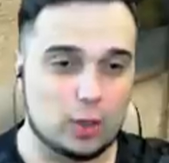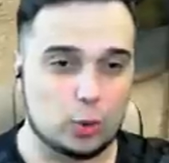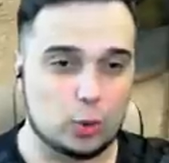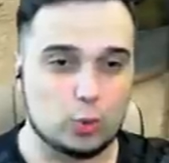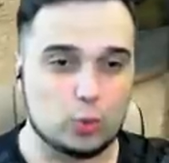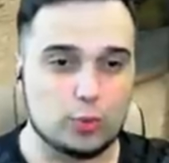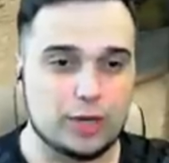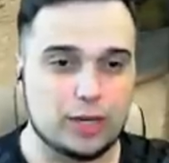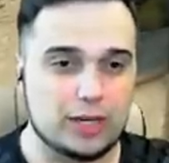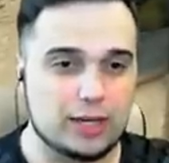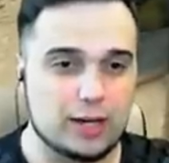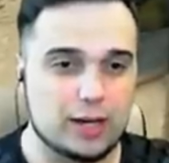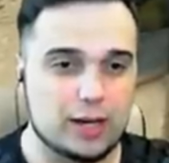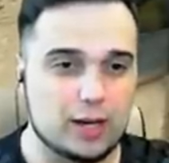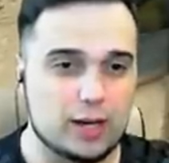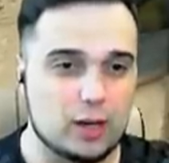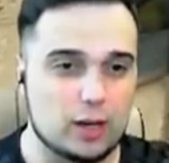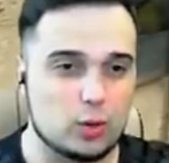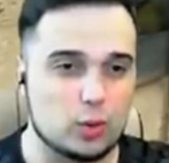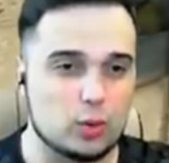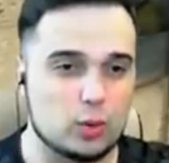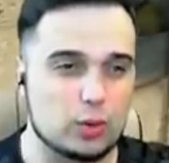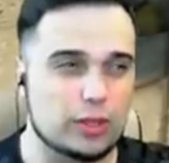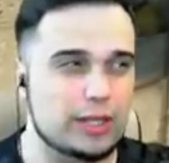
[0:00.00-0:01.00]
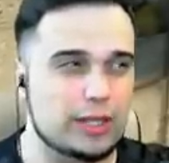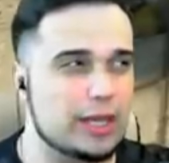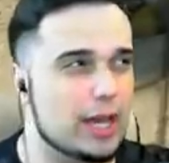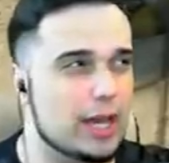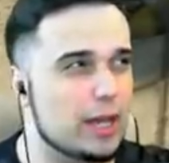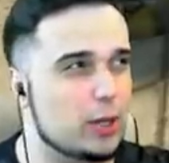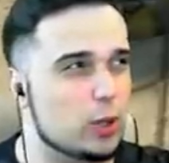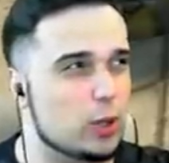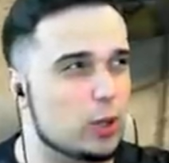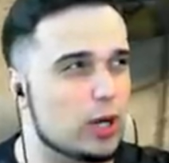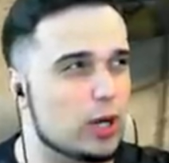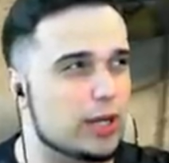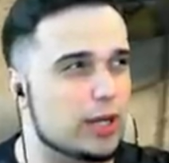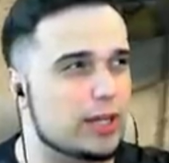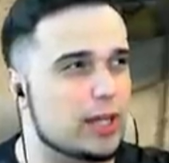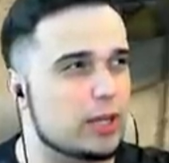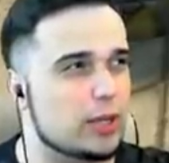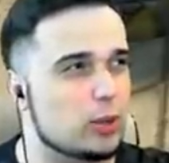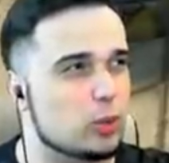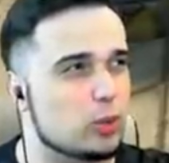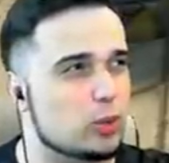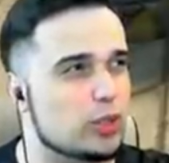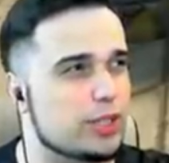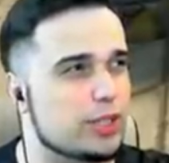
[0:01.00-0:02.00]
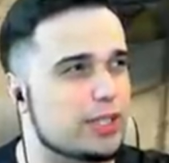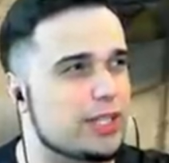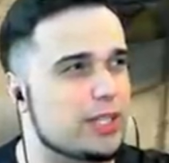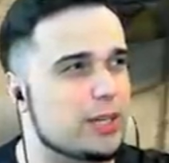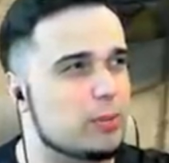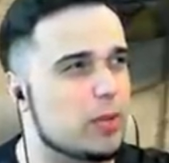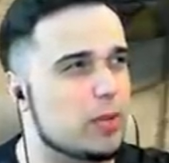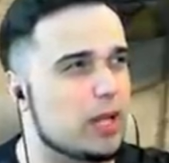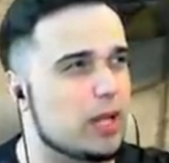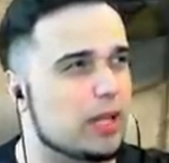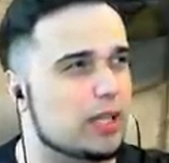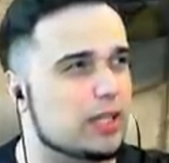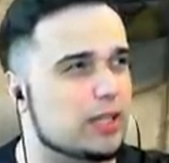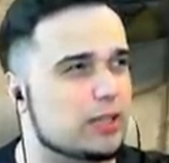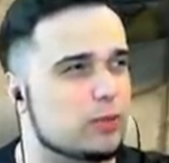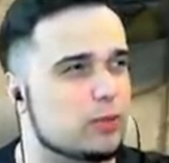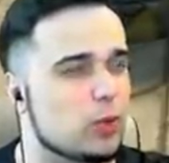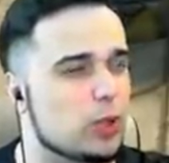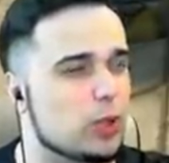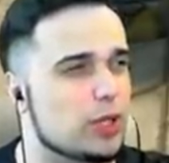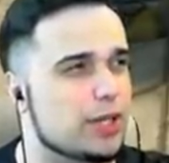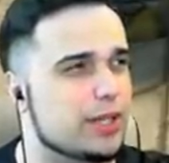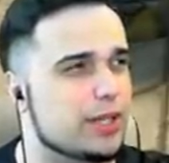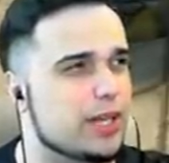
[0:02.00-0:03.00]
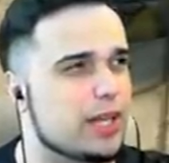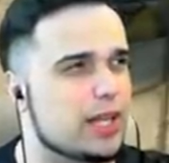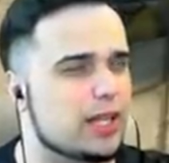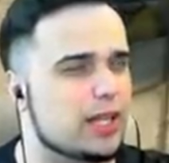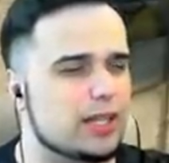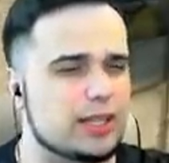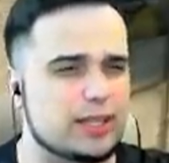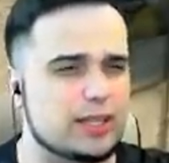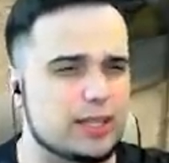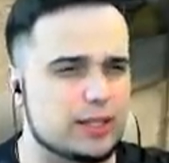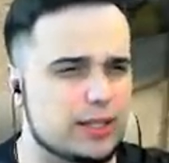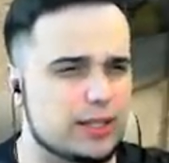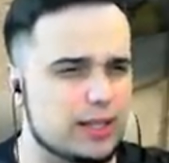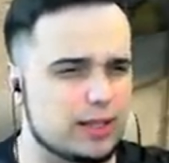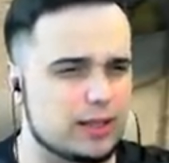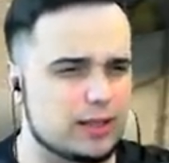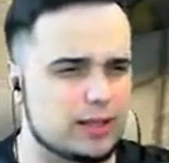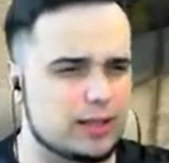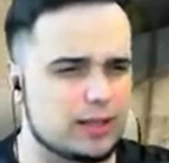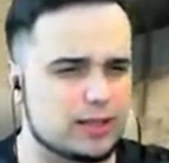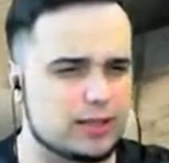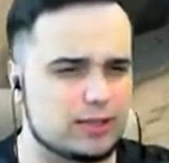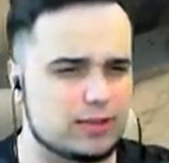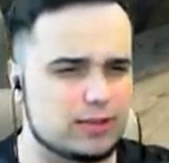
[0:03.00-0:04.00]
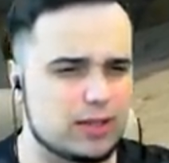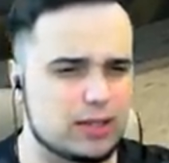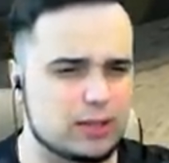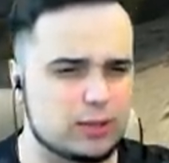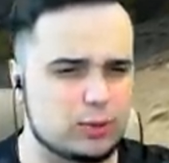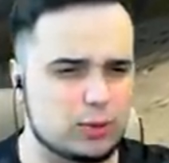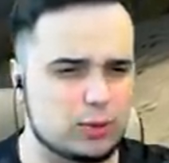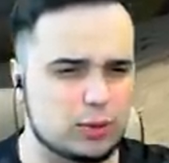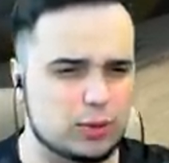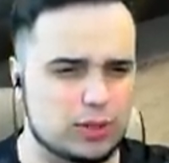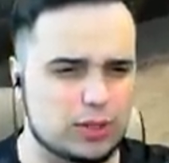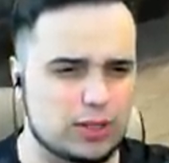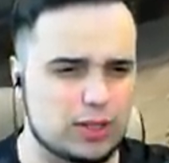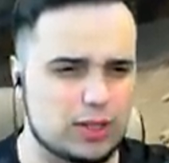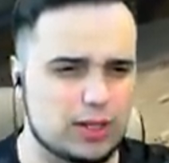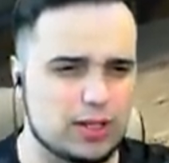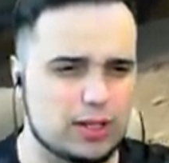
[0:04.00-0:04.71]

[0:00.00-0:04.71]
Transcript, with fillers: рубрика, я ее когда-то уже снимал на свой канал и тогда называл что-то